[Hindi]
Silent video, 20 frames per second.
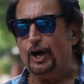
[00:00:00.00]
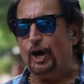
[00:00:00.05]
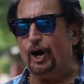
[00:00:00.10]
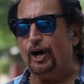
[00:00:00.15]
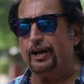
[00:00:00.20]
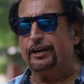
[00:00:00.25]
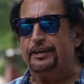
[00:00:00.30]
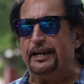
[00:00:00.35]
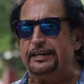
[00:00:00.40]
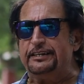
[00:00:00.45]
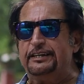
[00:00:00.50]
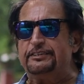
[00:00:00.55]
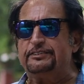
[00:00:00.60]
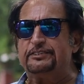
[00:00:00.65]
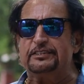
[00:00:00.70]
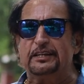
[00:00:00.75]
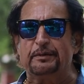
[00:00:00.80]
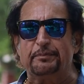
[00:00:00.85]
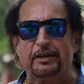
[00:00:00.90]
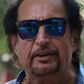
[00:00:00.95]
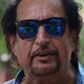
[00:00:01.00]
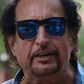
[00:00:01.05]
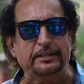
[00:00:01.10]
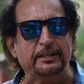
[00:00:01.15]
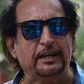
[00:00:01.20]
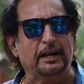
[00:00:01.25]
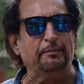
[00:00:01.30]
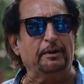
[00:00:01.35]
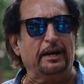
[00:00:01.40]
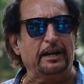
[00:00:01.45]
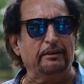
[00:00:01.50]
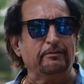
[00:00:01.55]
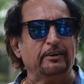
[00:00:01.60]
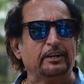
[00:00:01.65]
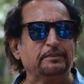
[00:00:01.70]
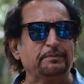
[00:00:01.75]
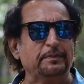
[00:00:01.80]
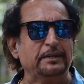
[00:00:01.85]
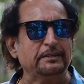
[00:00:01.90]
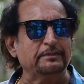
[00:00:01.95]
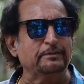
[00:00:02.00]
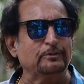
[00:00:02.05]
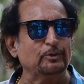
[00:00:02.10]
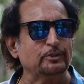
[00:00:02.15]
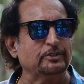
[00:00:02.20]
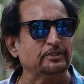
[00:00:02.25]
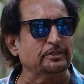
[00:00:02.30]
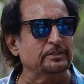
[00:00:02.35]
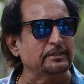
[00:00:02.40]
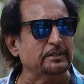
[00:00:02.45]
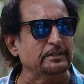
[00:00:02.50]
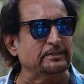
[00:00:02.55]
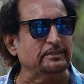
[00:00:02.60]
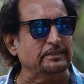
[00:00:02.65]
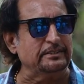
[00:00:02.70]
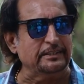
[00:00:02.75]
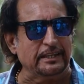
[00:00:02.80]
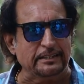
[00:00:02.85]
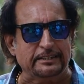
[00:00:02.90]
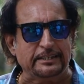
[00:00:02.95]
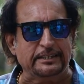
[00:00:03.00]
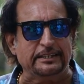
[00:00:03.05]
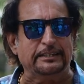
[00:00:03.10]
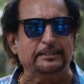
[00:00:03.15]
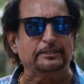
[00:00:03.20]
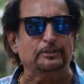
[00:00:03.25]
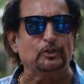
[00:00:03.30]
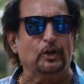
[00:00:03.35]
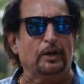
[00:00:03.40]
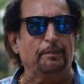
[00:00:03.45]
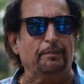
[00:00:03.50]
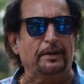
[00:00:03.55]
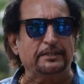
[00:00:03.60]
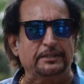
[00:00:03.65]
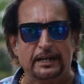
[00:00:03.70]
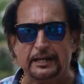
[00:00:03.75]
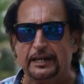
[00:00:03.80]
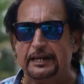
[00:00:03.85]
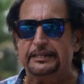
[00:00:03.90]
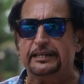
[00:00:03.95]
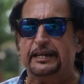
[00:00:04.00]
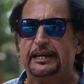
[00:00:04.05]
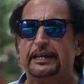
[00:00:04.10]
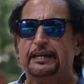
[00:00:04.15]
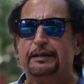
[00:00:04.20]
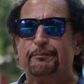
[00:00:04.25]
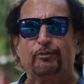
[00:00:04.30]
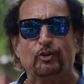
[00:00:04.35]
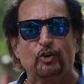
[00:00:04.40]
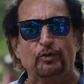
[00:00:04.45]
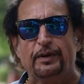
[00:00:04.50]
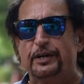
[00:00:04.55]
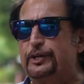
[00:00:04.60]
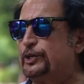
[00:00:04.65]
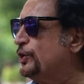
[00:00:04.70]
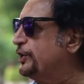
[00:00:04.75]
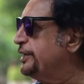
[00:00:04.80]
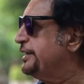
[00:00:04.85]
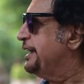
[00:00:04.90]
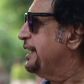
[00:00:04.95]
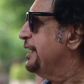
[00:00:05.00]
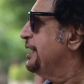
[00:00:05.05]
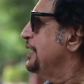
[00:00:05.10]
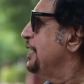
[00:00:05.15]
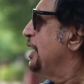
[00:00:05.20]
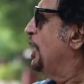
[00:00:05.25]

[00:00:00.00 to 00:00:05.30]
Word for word: और नई नई चीज़ें बन रही हैं हमारे वक्त में कुछ चीज़ें थी जो अब बदल गई हैं इम्प्रूवमेंट हो रही है